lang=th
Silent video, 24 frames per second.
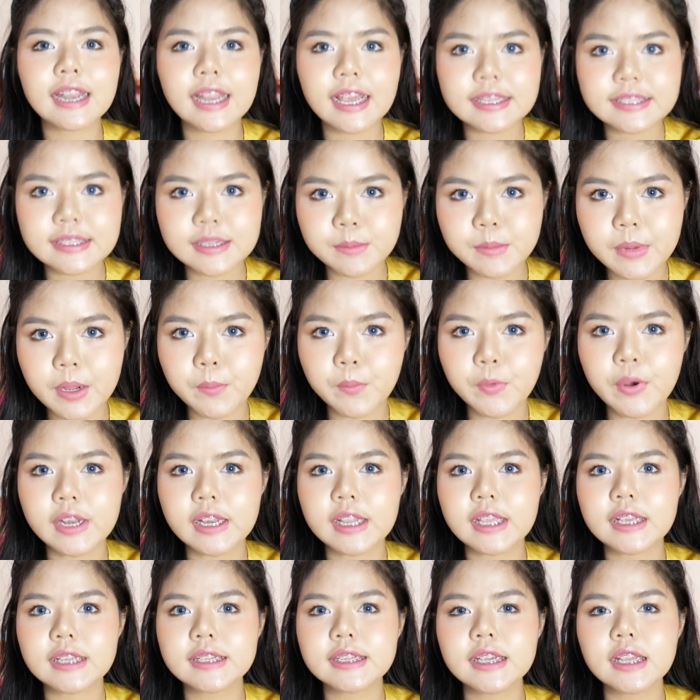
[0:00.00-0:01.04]
นนะสำหรับวัน
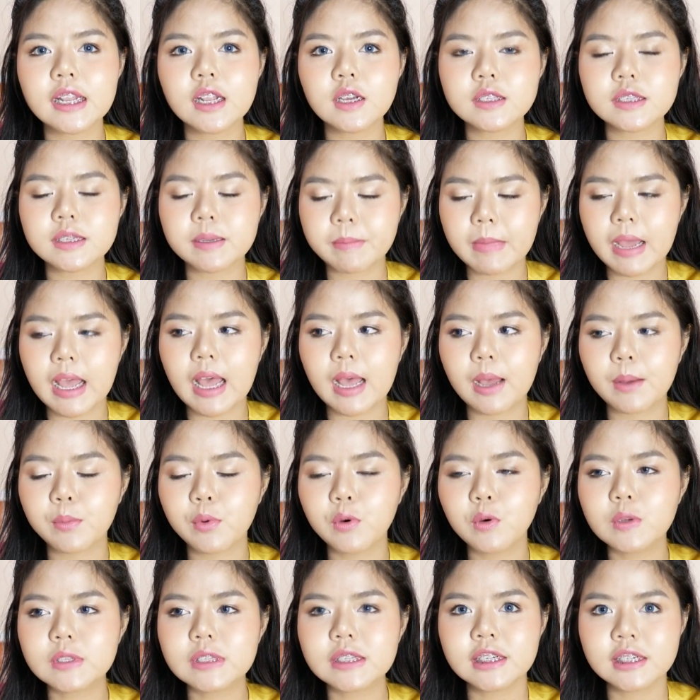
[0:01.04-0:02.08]
นี้ที่เราจะมา
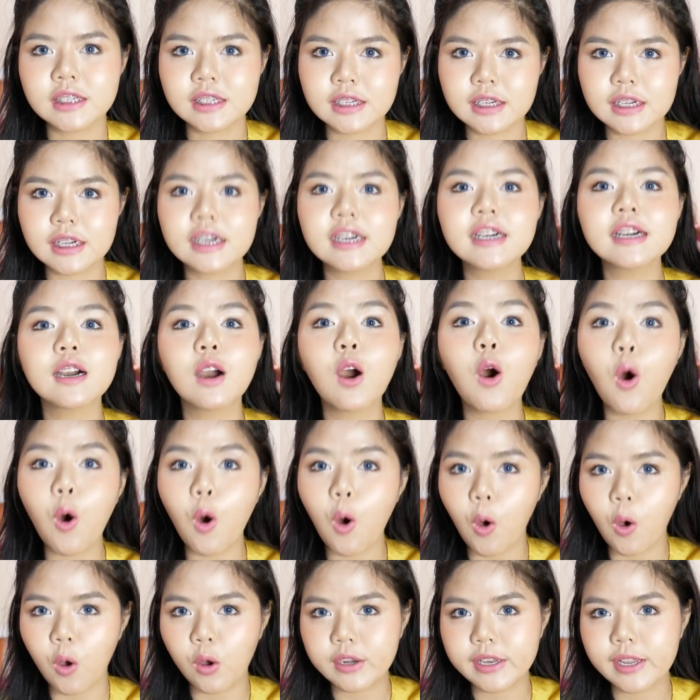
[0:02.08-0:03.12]
พูดถึงเหอข
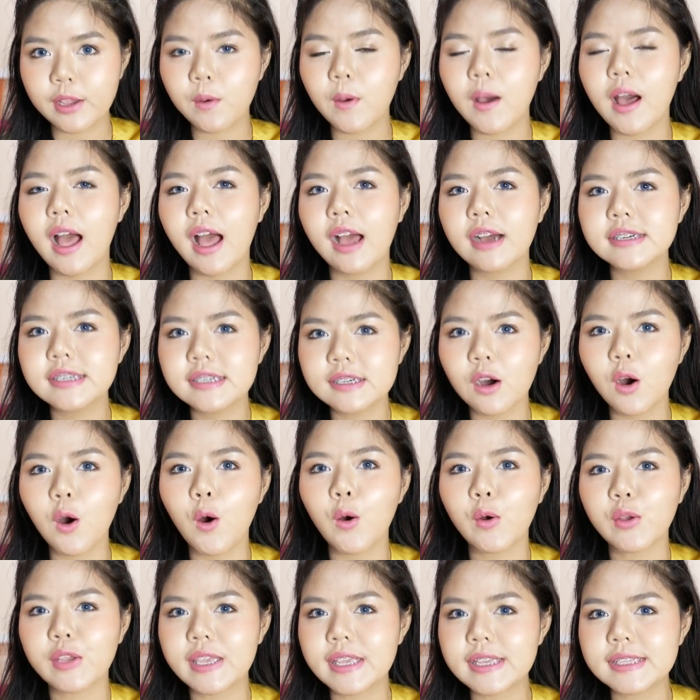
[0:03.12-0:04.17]
อง ดีกว่าเหอข
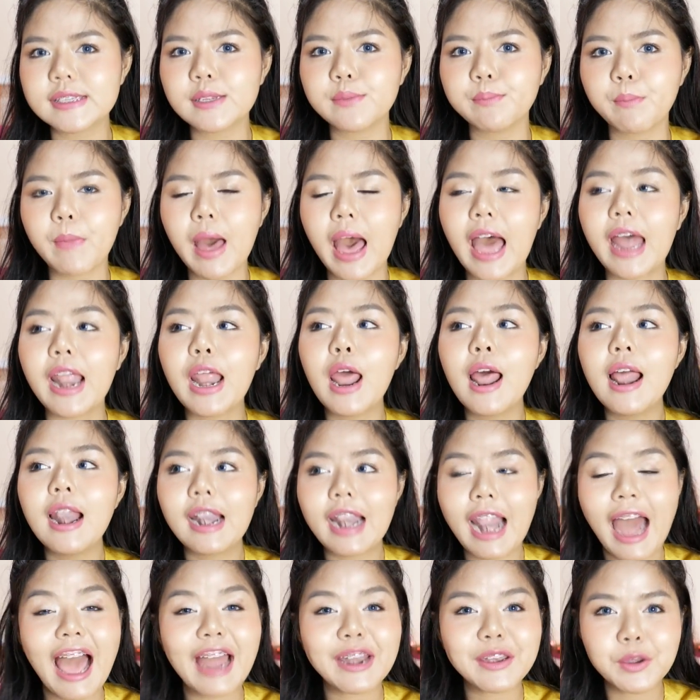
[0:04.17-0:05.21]
อง 20 บาท
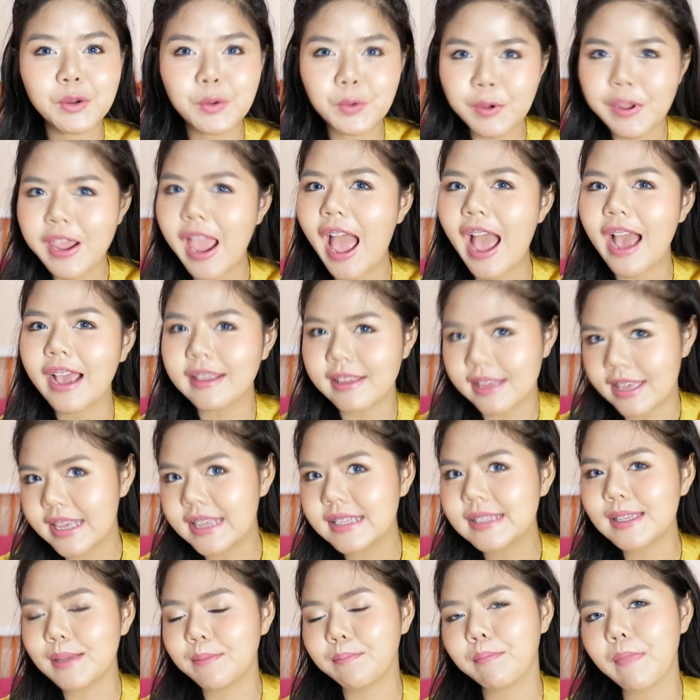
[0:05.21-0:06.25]
ร้านทุกอย่าง
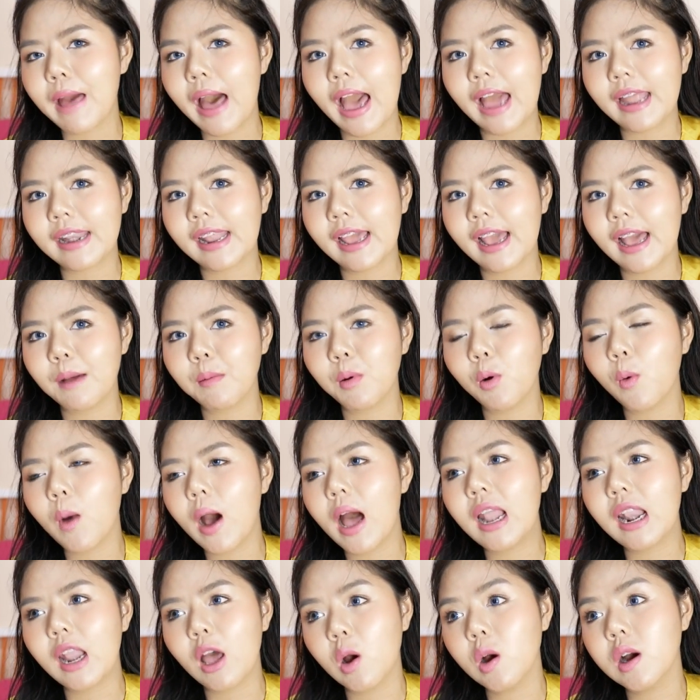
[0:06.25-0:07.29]
20 บาทนะคะ เพราะ
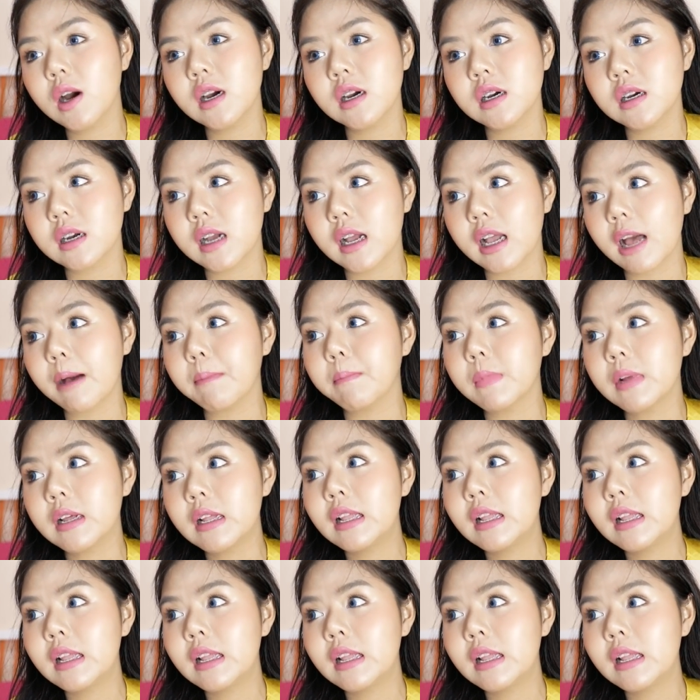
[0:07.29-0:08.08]
ว่าเราเหอกับ